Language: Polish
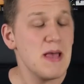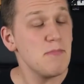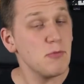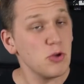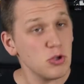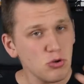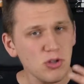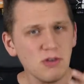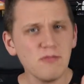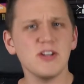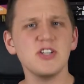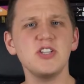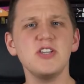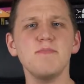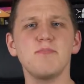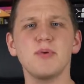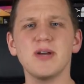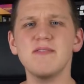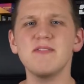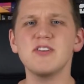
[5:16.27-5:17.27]
No i tutaj
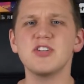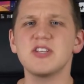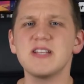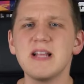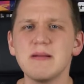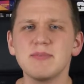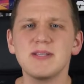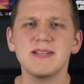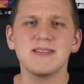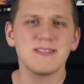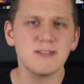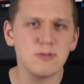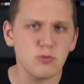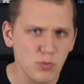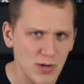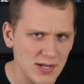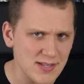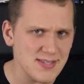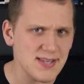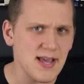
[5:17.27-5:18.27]
właśnie pojawia się nam ta
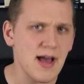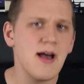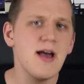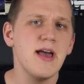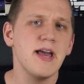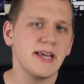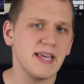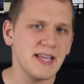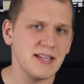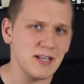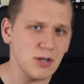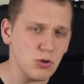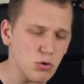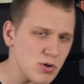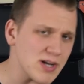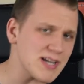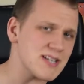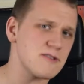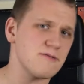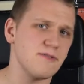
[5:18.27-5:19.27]
sytuacja, kiedy
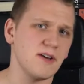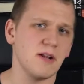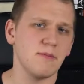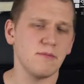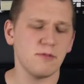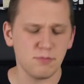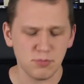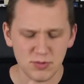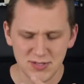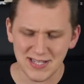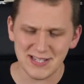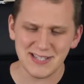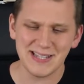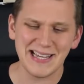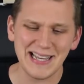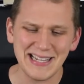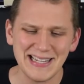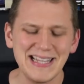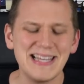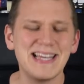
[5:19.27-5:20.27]
Lucasfilm w postaci
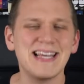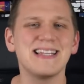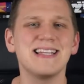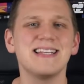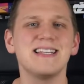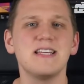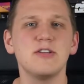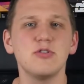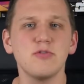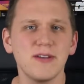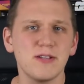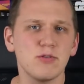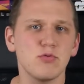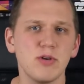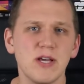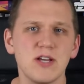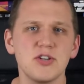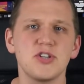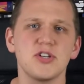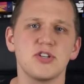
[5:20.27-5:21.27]
Kathleen Kennedy
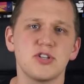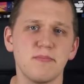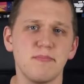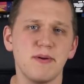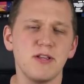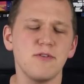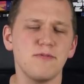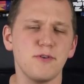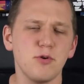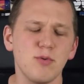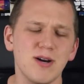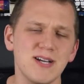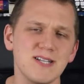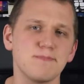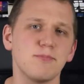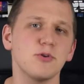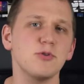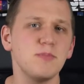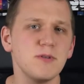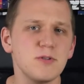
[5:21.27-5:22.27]
dowiaduje się, że Benioff i Weiss
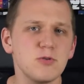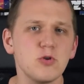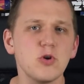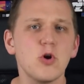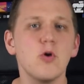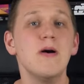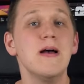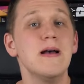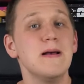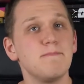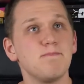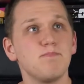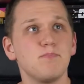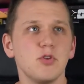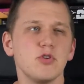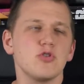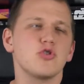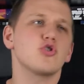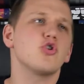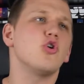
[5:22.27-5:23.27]
podpisują
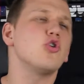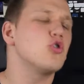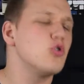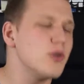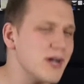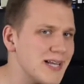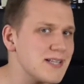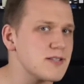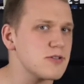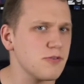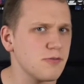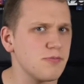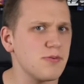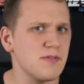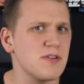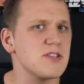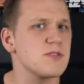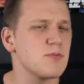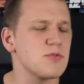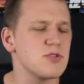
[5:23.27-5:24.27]
no z konkurencją w
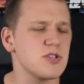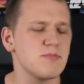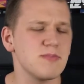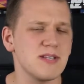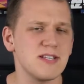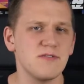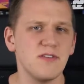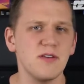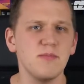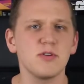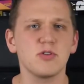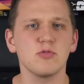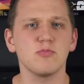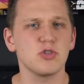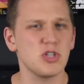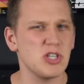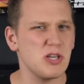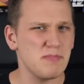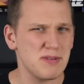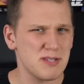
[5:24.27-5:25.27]
pewien sposób, nazwijmy to
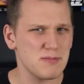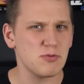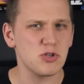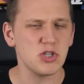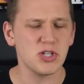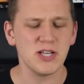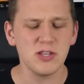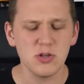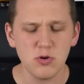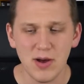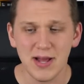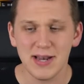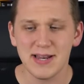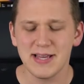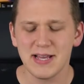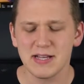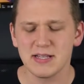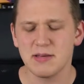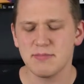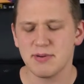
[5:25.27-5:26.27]
może nie bezpośrednią, ale
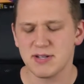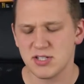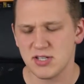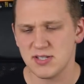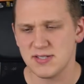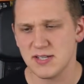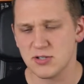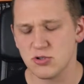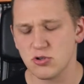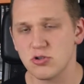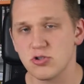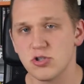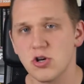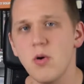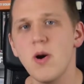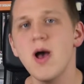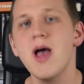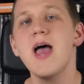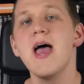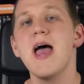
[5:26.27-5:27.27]
jak najbardziej
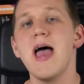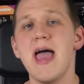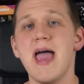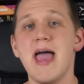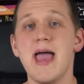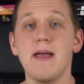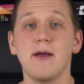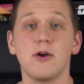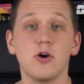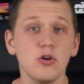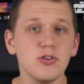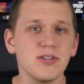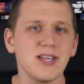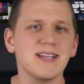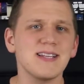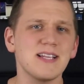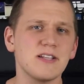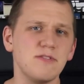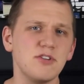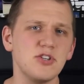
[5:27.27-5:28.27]
znaczącą, e,
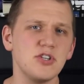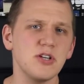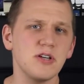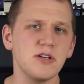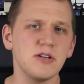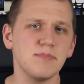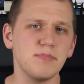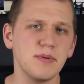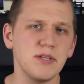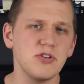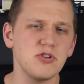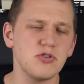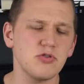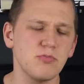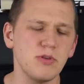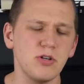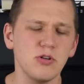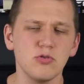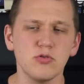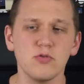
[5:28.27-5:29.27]
kontrakt na
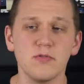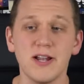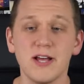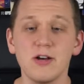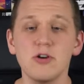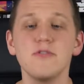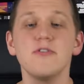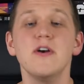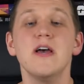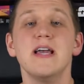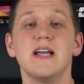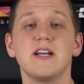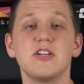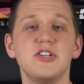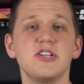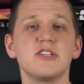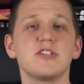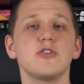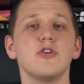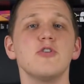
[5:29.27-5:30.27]
250 milionów dolarów,
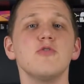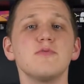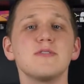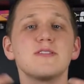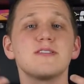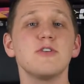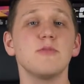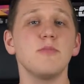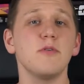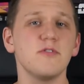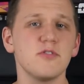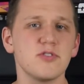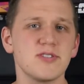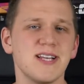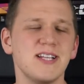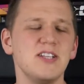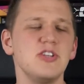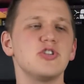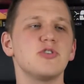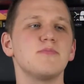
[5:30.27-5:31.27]
gdzie są
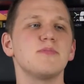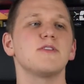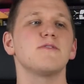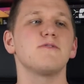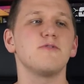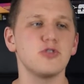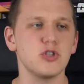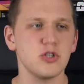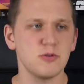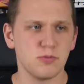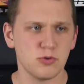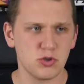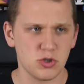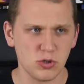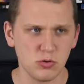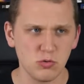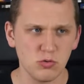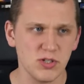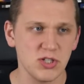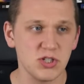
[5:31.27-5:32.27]
zobowiązani, żeby tworzyć
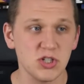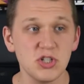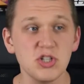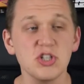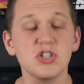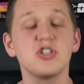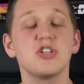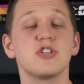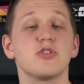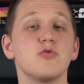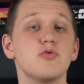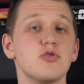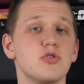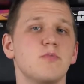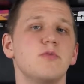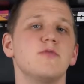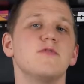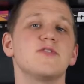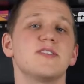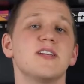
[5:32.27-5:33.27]
poszczególne rzeczy, gdzie są
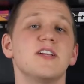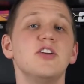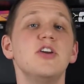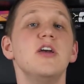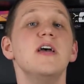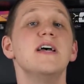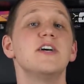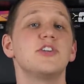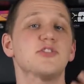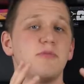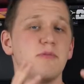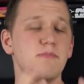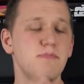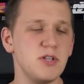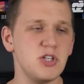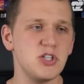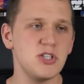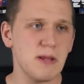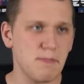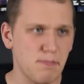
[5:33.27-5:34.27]
zobowiązani, żeby
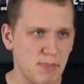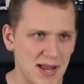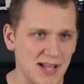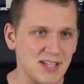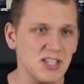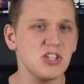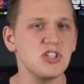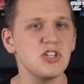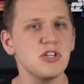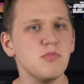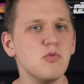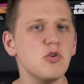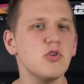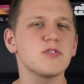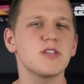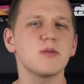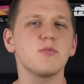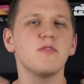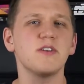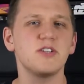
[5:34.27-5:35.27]
być na planie, gdzie nie
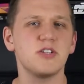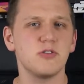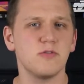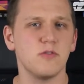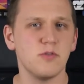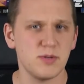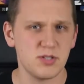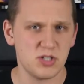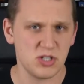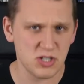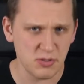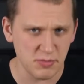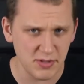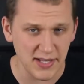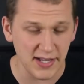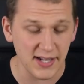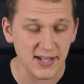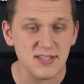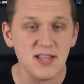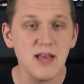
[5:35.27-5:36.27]
mogą zajmować się dwoma rzeczami
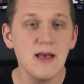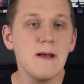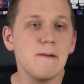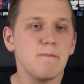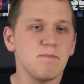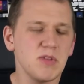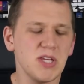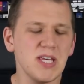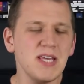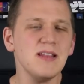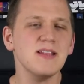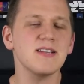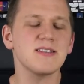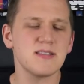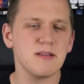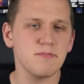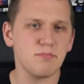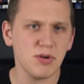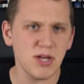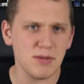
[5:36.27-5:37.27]
naraz i
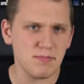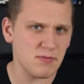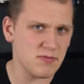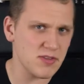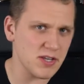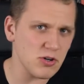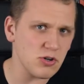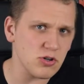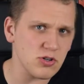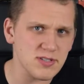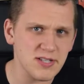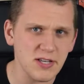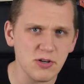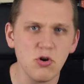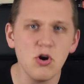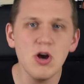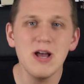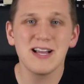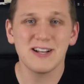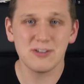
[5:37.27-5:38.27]
następuje pewnego
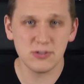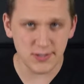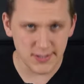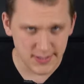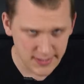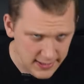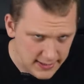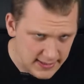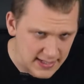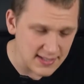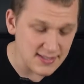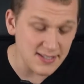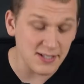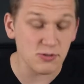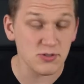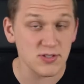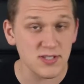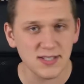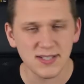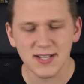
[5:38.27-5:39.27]
rodzaju konsternacja.
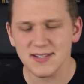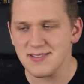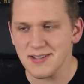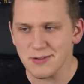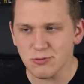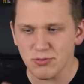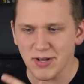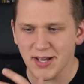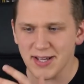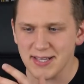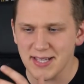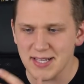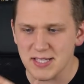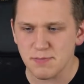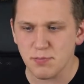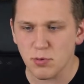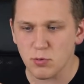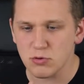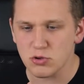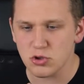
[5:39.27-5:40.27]
Konsternacja, która
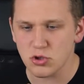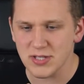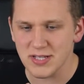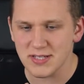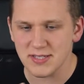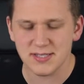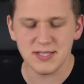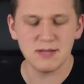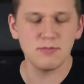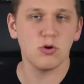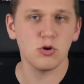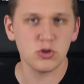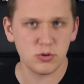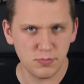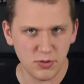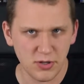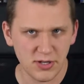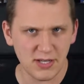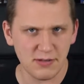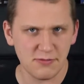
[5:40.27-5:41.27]
jest połączona z tym
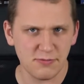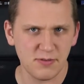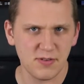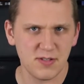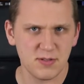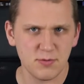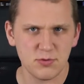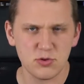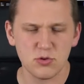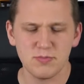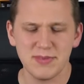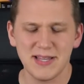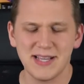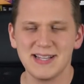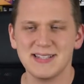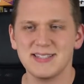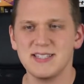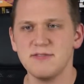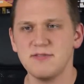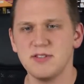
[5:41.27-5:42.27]
odbiorem w pewien sposób
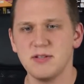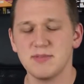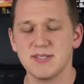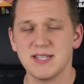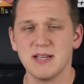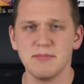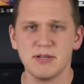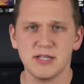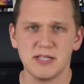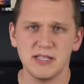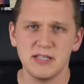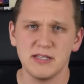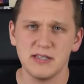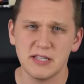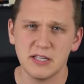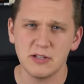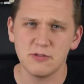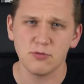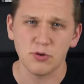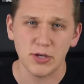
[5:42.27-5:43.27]
negatywnym samych i
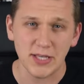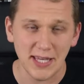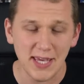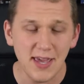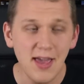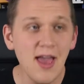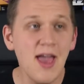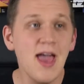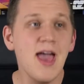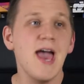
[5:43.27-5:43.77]
tej dwójki.